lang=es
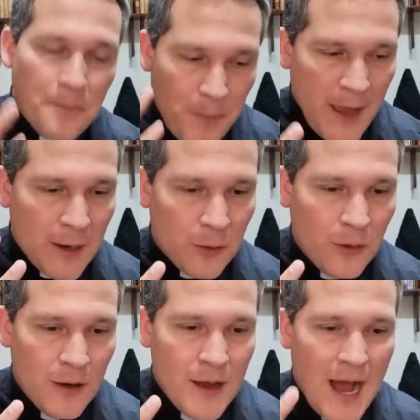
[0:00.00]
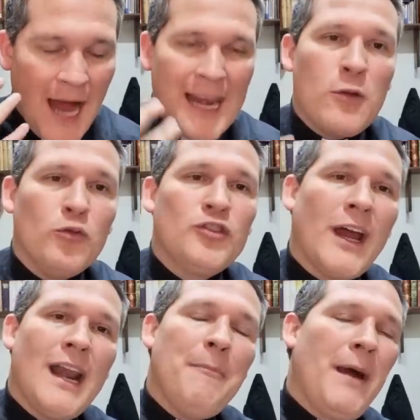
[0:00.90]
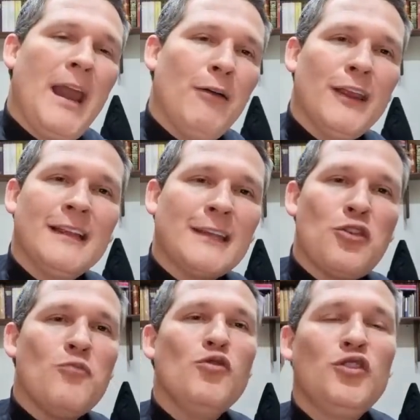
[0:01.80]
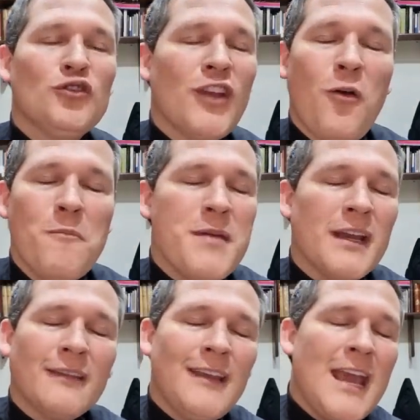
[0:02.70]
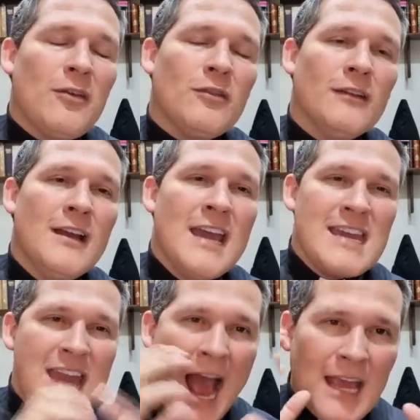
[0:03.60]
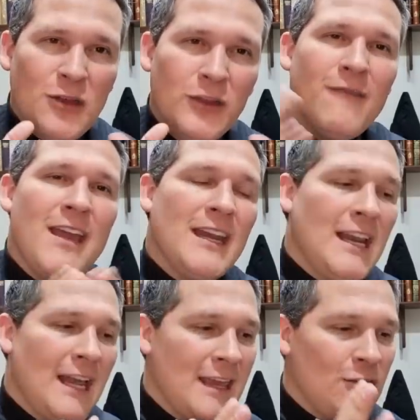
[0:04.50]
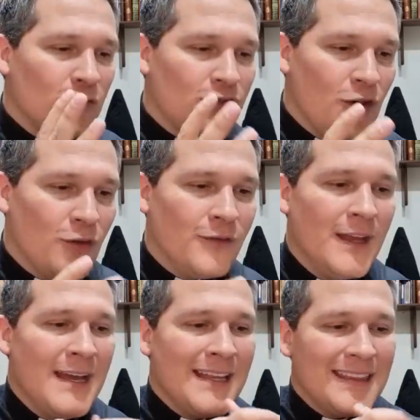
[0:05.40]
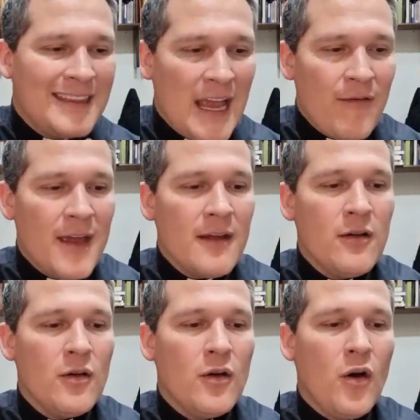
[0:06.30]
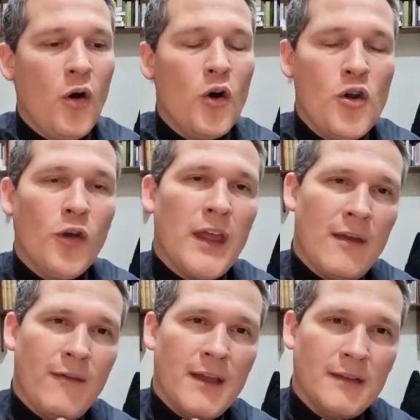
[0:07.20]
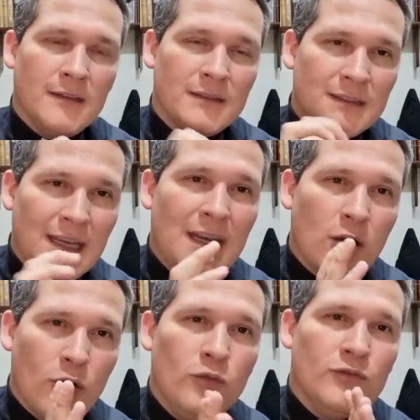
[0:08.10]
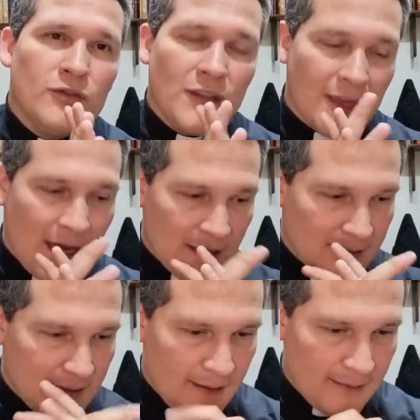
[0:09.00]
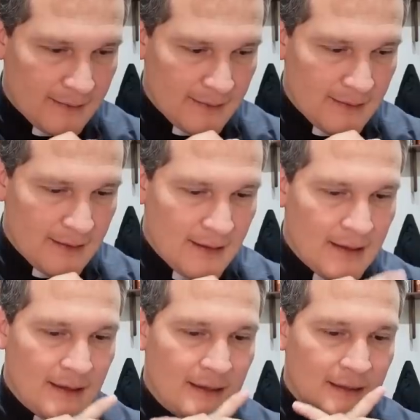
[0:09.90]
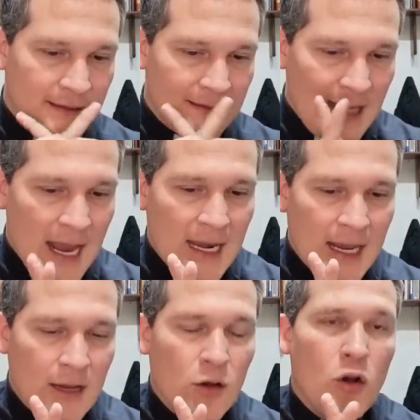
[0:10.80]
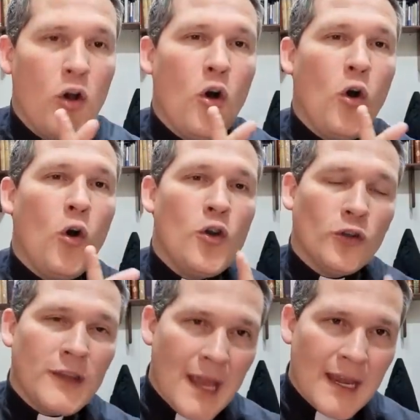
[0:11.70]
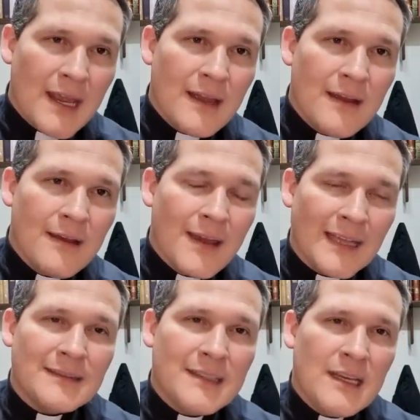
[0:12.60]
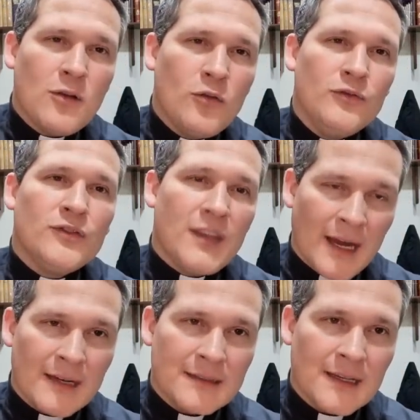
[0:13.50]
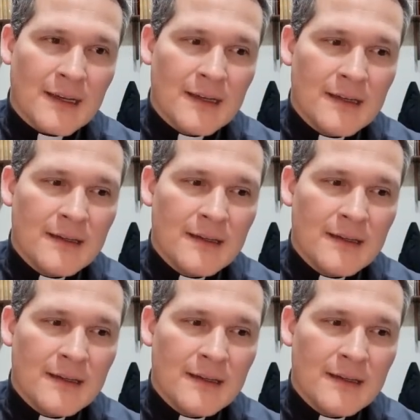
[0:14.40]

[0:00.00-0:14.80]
Pero al escuchar la palabra del Señor, muchos se convirtieron. Y es ahí donde viene la discusión. ¿Deben no deben circuncidarse. Tienen o no tienen que circuncidarse.